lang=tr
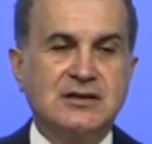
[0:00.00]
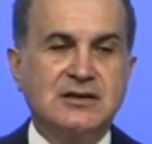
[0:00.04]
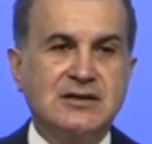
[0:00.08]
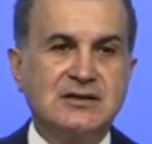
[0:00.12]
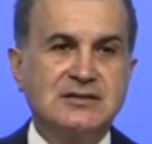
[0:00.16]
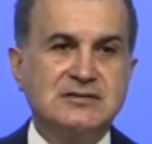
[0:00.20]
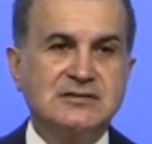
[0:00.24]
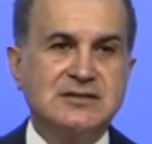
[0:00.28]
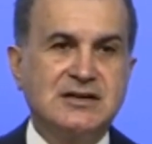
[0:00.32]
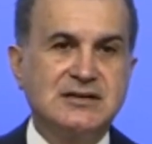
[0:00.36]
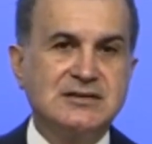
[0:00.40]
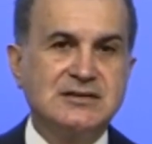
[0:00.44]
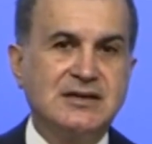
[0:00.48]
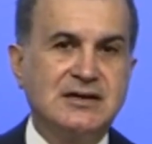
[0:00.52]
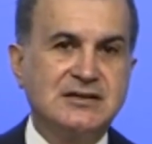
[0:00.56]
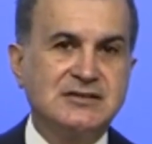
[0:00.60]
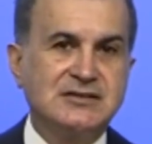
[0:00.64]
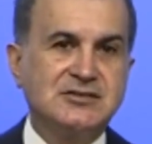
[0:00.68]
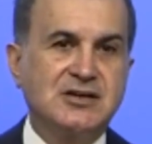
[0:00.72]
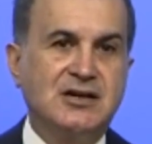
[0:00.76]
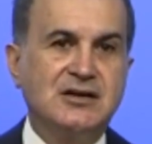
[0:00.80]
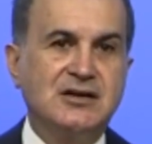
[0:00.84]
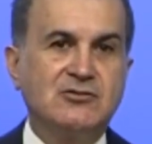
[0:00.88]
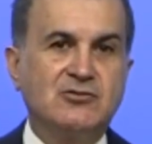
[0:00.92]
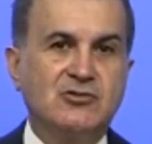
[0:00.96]

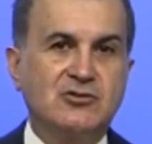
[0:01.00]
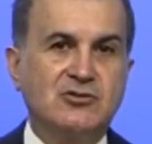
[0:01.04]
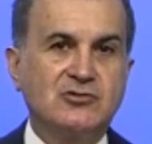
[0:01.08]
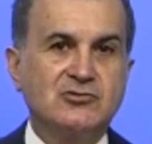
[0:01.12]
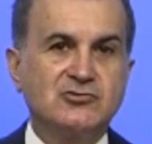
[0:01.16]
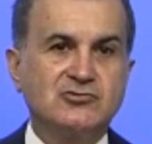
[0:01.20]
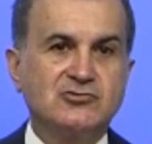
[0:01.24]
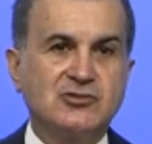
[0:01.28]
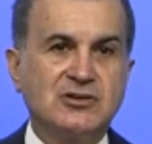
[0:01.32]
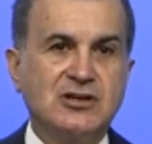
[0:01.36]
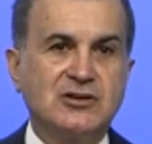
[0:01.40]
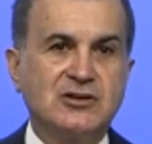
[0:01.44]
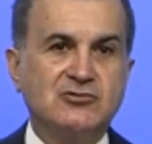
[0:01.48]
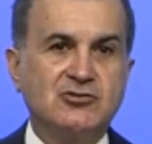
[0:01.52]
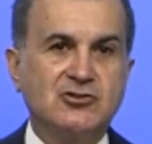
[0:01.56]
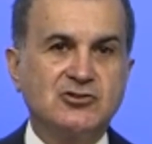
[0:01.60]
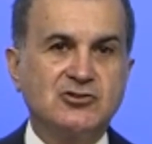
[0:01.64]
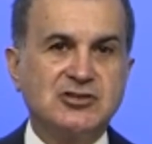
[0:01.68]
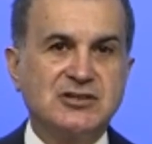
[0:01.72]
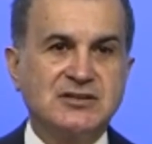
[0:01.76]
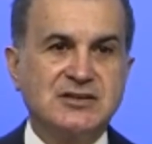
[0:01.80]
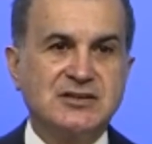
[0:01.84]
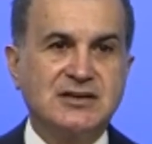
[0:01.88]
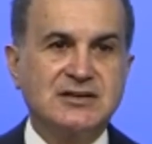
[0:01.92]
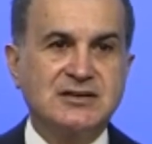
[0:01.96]
İnsanlar can korkusuyla
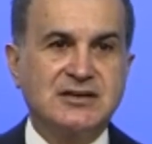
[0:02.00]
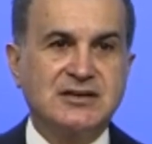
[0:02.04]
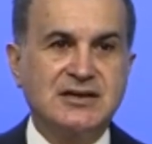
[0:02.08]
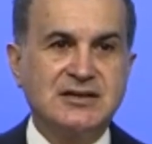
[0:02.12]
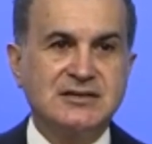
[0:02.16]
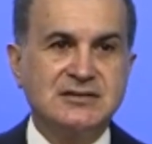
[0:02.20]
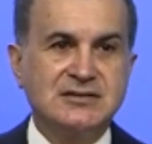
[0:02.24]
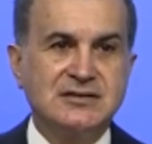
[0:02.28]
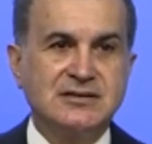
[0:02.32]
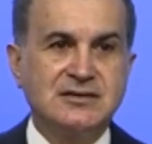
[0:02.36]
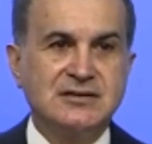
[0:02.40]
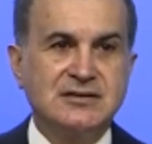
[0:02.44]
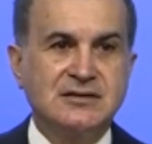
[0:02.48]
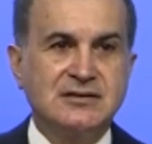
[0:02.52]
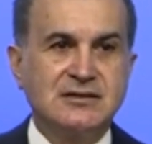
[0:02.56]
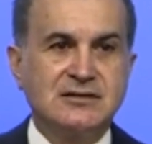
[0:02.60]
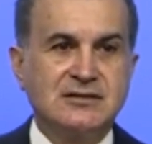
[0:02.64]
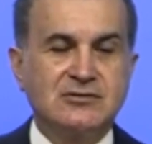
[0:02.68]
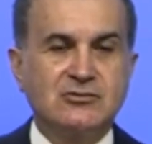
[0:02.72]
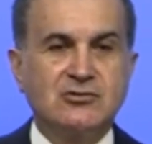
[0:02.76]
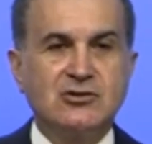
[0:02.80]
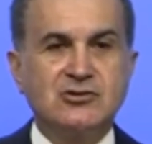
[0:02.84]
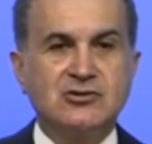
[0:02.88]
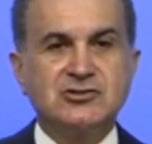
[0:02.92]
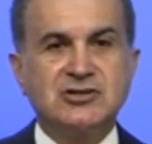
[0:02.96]
göç ederken
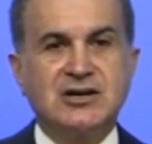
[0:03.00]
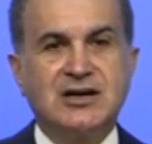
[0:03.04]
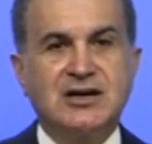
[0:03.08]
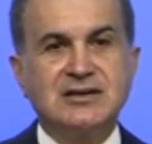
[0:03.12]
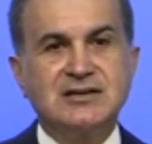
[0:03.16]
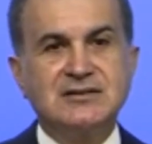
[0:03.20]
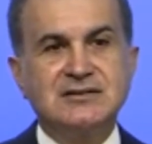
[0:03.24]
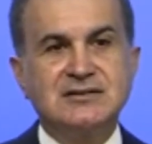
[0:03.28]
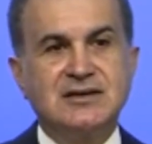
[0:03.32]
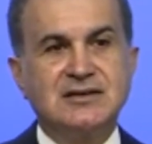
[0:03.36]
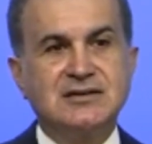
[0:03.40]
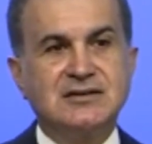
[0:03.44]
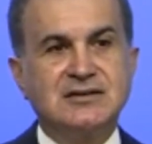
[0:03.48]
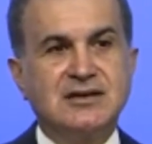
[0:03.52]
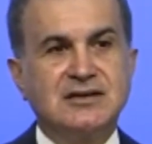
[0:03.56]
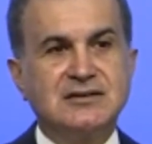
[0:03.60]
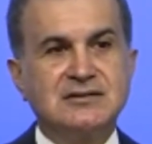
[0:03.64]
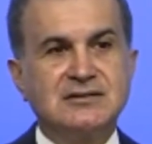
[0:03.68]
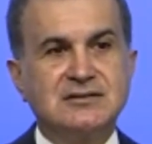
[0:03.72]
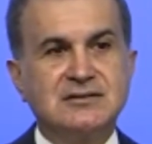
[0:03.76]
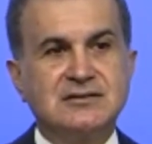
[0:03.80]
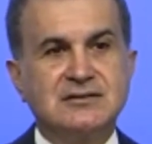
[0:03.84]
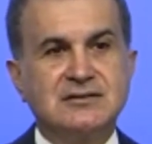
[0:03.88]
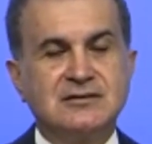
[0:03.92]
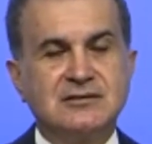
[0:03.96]
göç
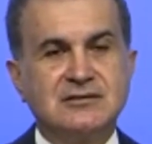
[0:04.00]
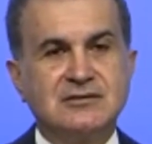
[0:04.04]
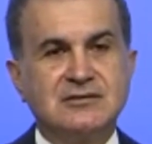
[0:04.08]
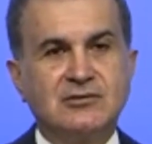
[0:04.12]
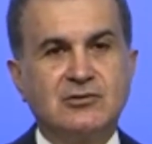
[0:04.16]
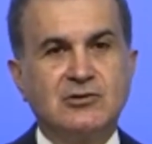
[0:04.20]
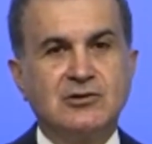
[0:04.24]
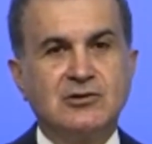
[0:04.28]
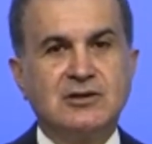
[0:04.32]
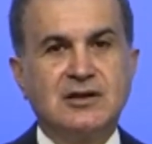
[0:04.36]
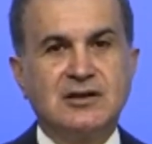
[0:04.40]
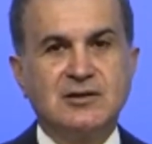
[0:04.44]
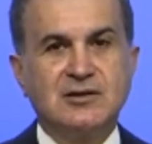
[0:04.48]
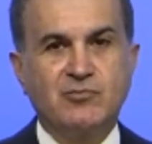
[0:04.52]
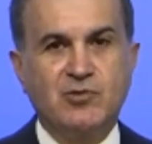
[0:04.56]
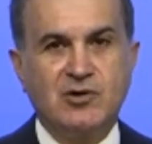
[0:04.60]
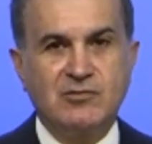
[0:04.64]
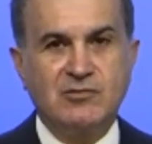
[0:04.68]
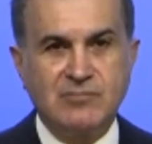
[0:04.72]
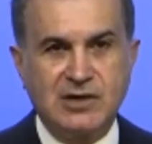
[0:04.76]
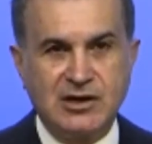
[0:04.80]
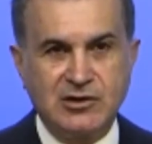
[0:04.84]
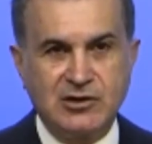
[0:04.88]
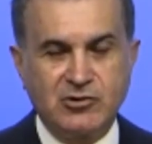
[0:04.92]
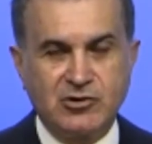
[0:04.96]
halindeyken onları
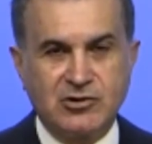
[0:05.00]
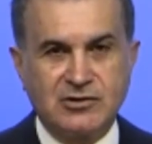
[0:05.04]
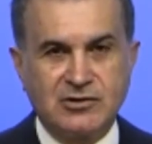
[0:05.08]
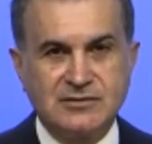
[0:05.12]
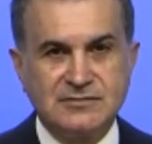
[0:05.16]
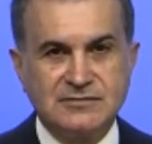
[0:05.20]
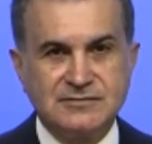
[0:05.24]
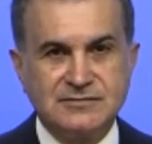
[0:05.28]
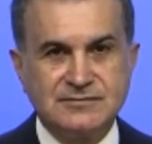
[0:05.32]
bombalıyor.